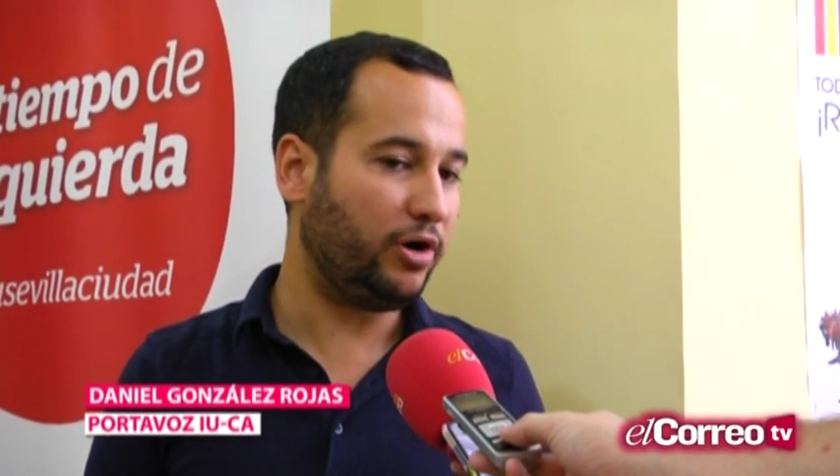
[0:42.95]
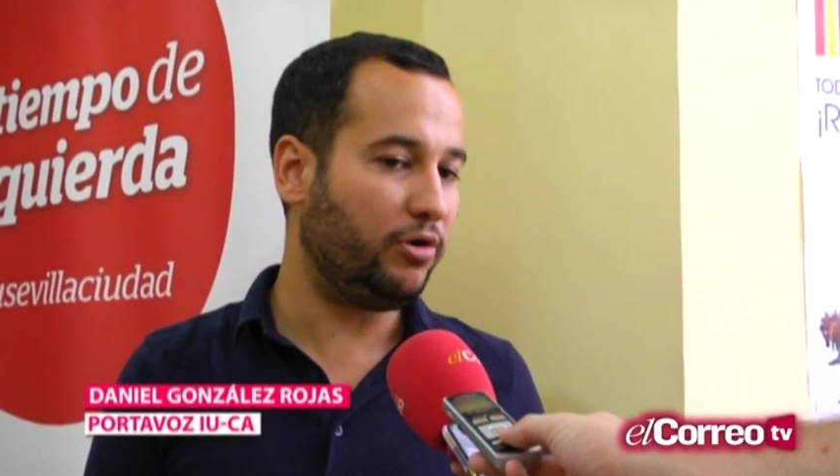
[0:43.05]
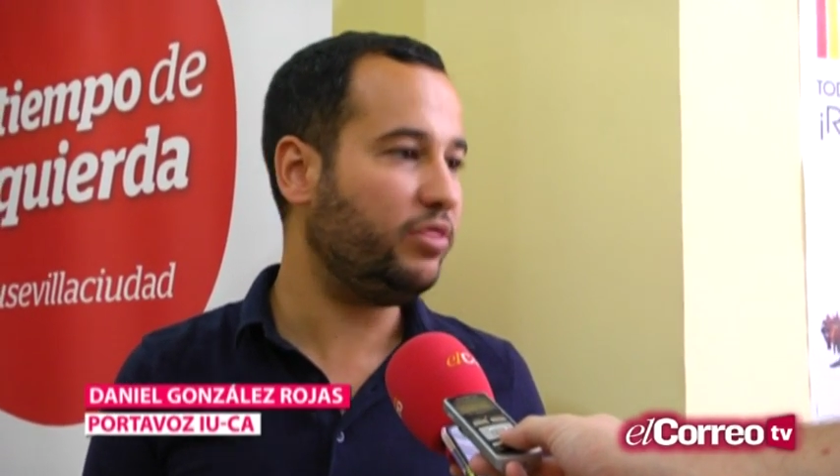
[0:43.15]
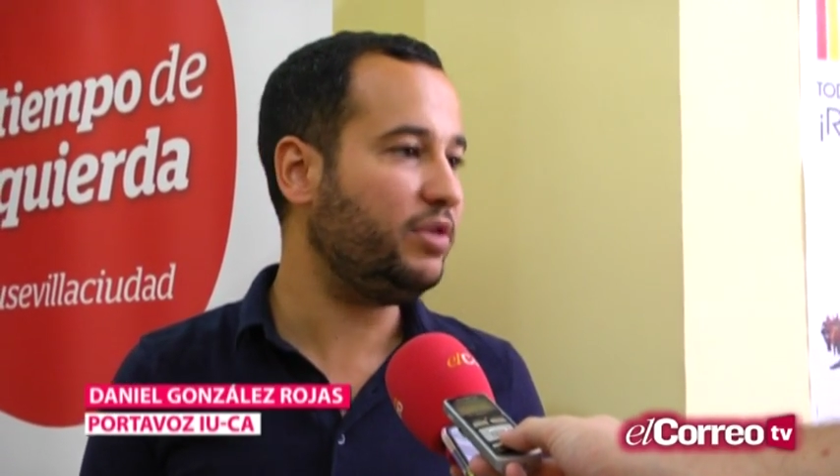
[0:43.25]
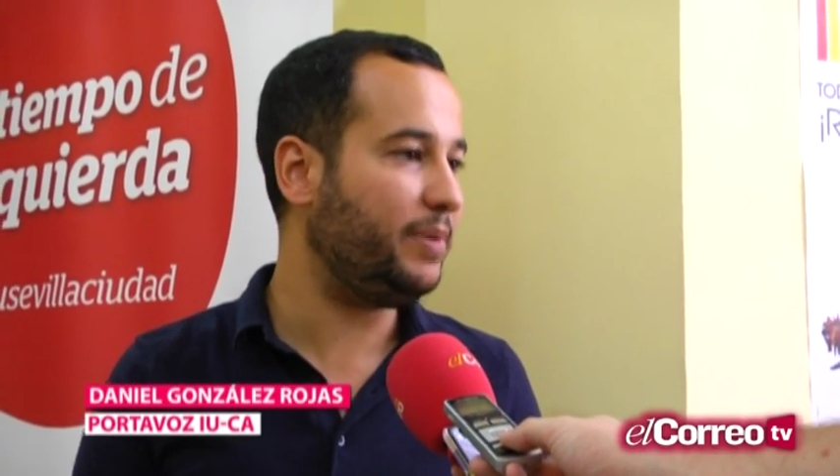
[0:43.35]

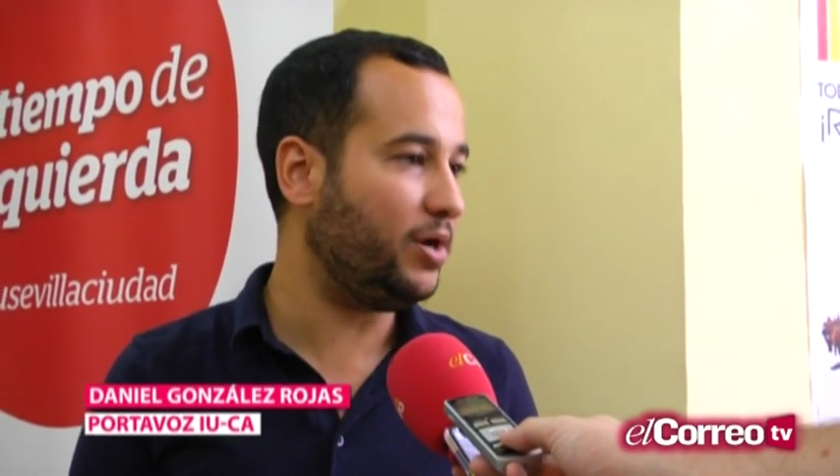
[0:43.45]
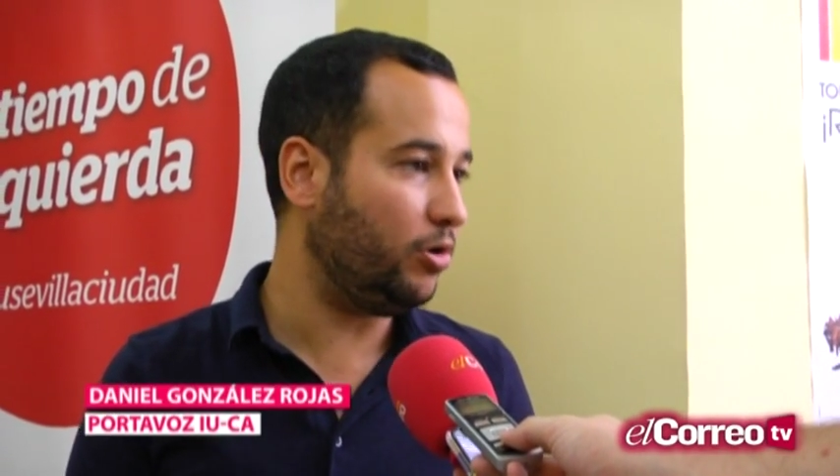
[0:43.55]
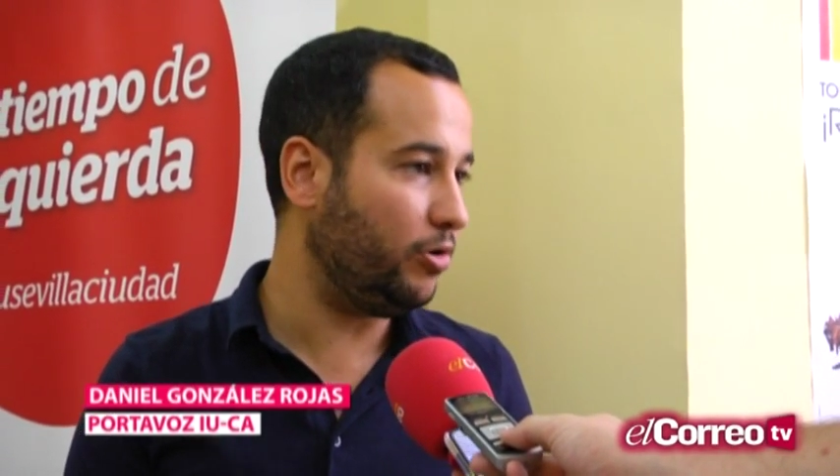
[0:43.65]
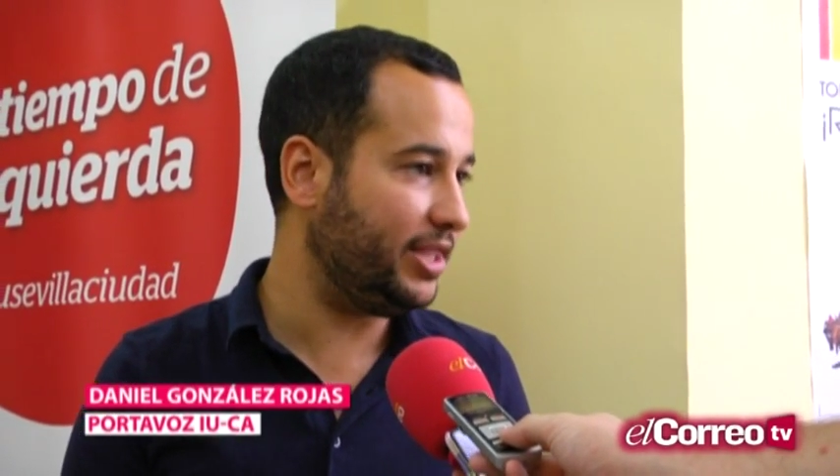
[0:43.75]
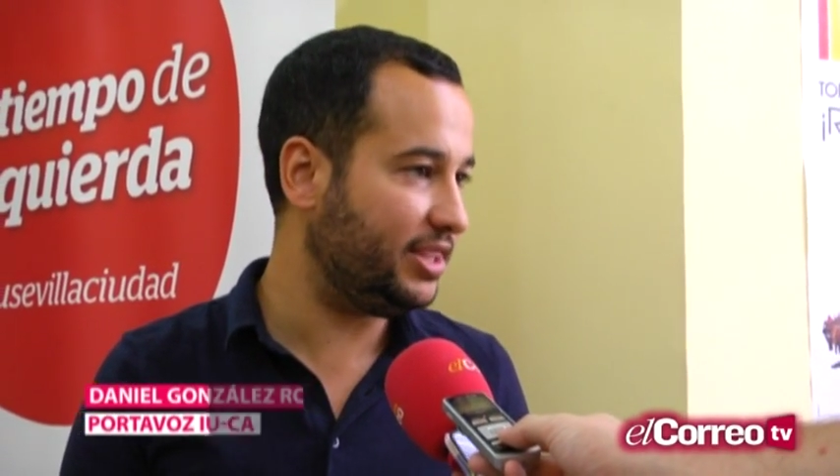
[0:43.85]
reconoce, pero
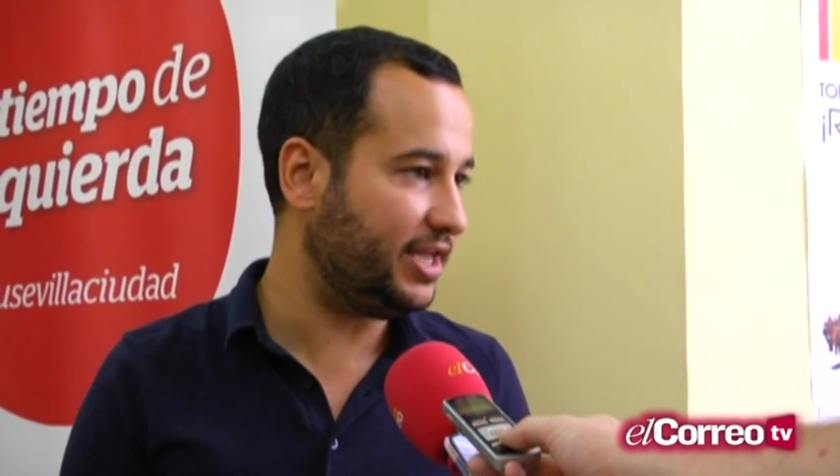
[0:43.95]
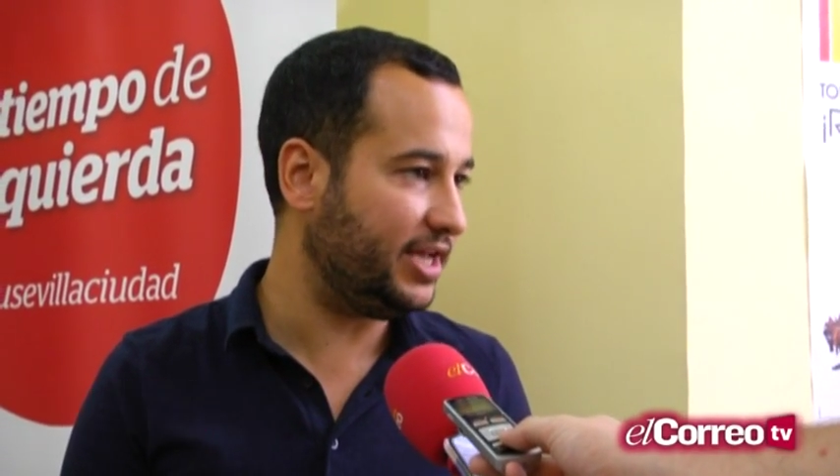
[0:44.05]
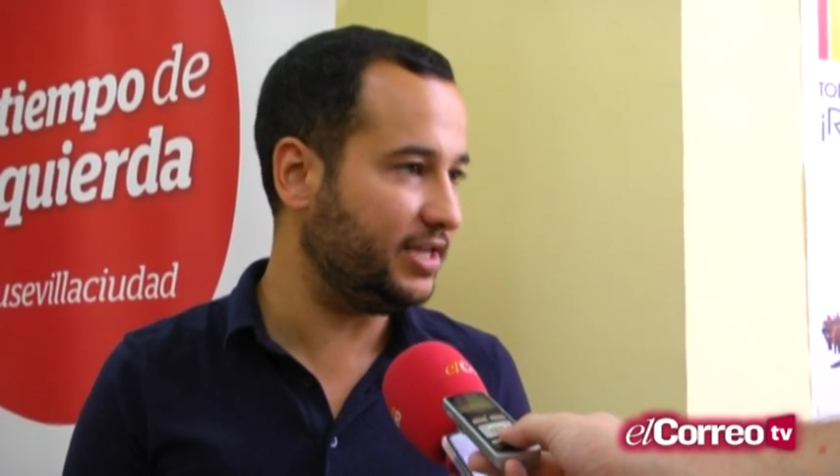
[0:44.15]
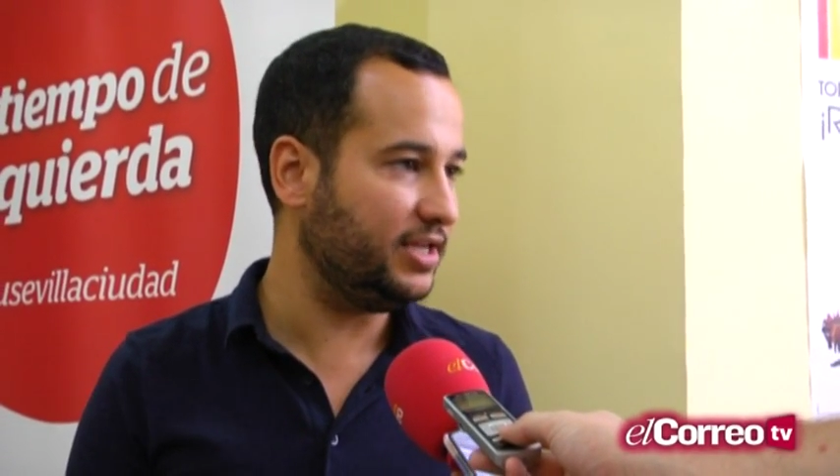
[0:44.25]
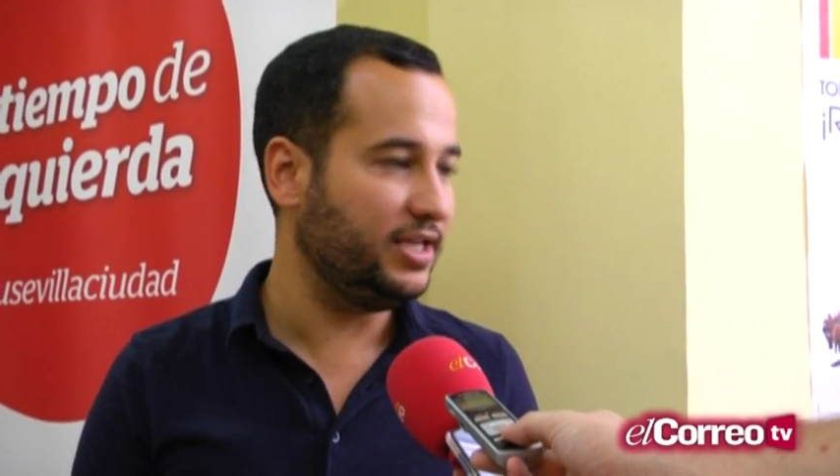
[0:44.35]
no
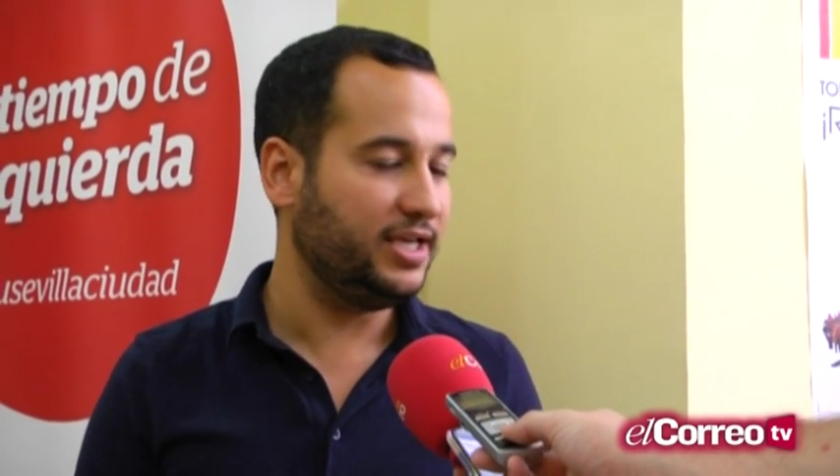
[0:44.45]
están